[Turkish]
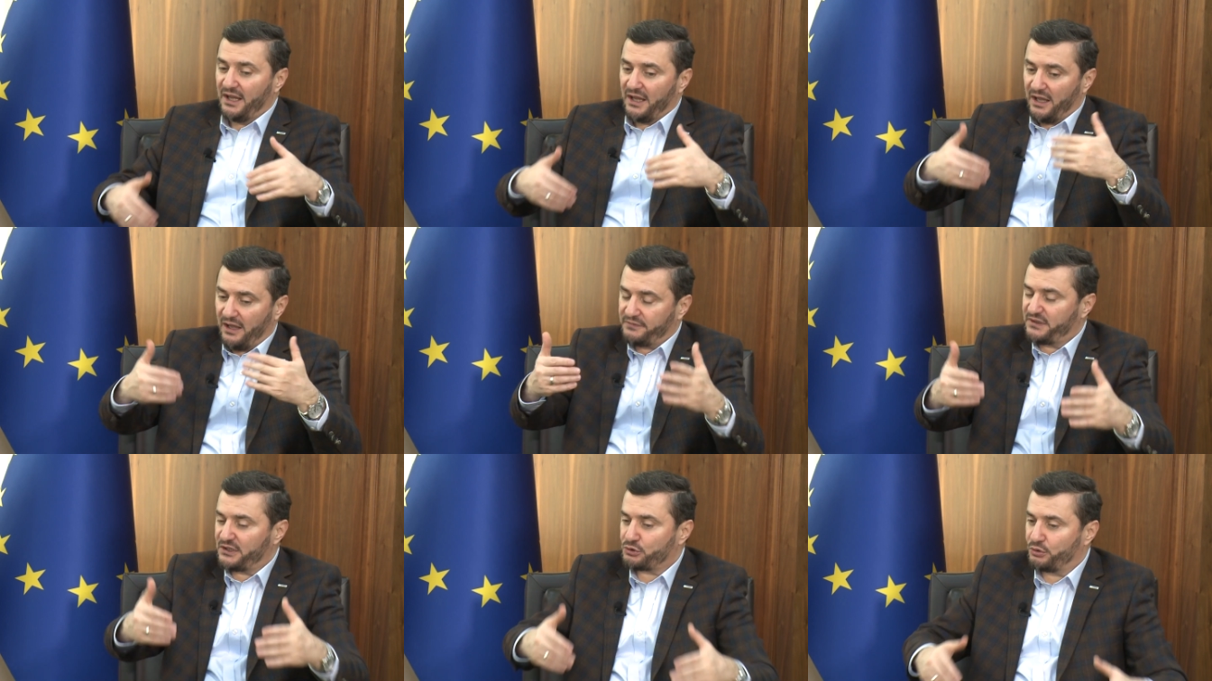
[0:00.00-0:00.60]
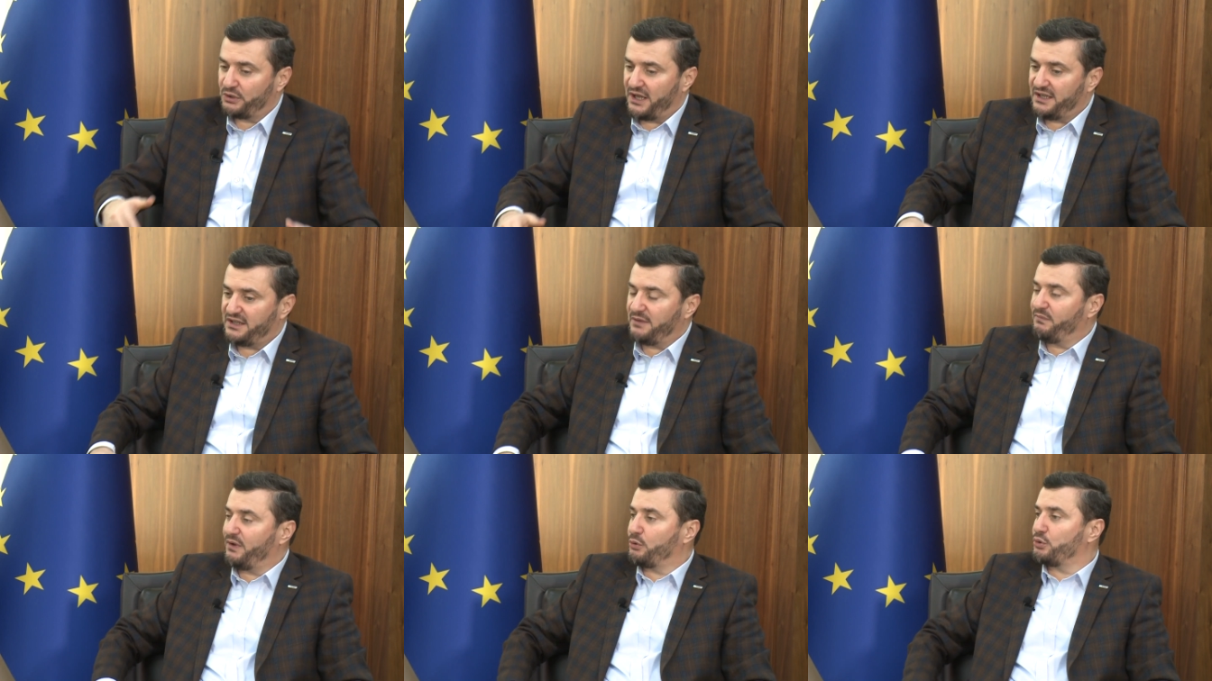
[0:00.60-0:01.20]
Hafta sonu
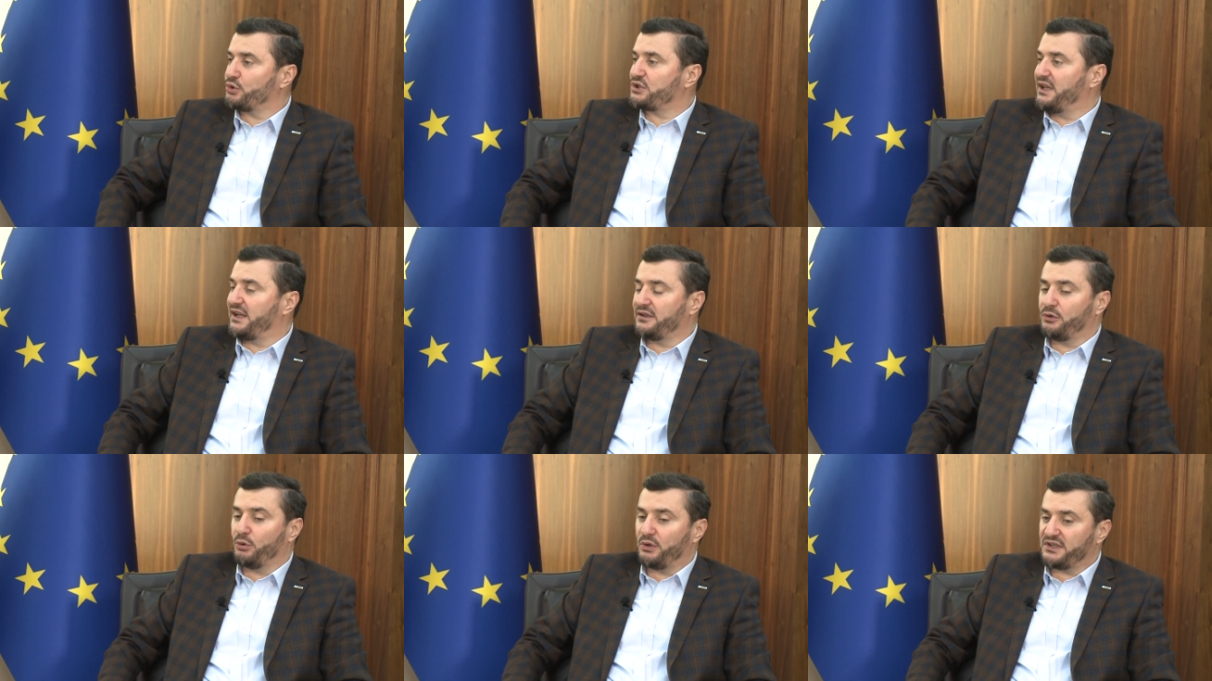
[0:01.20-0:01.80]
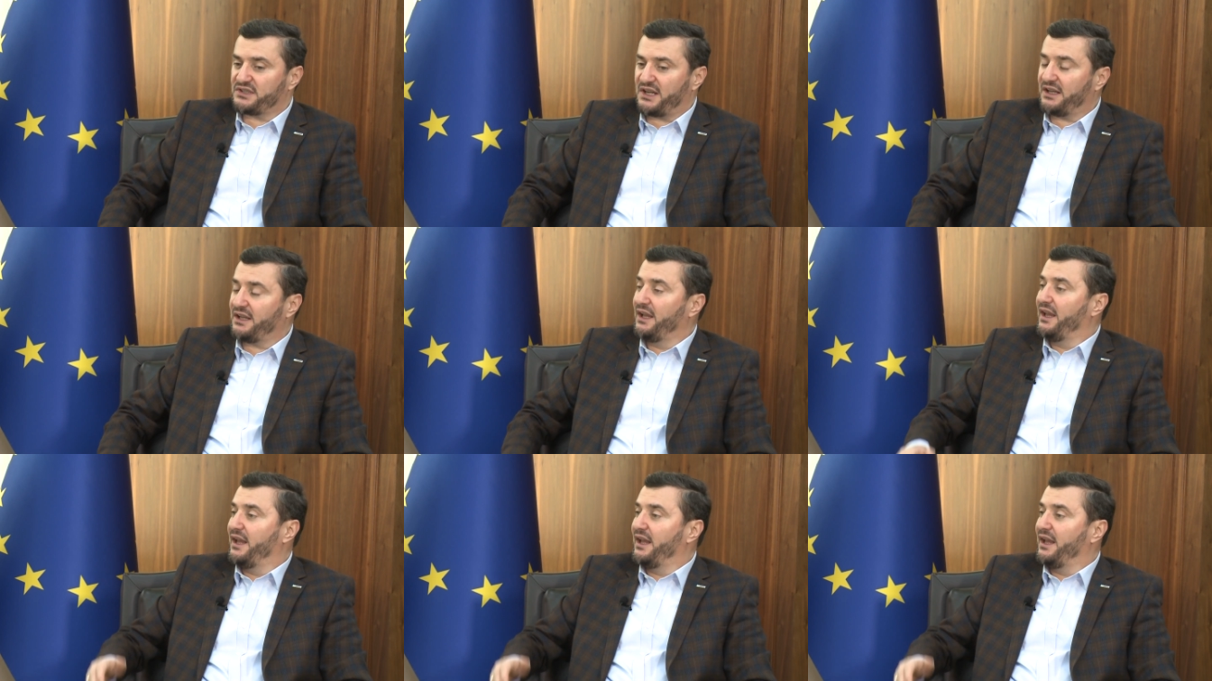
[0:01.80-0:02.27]
eğitim ve kurslarında olacak.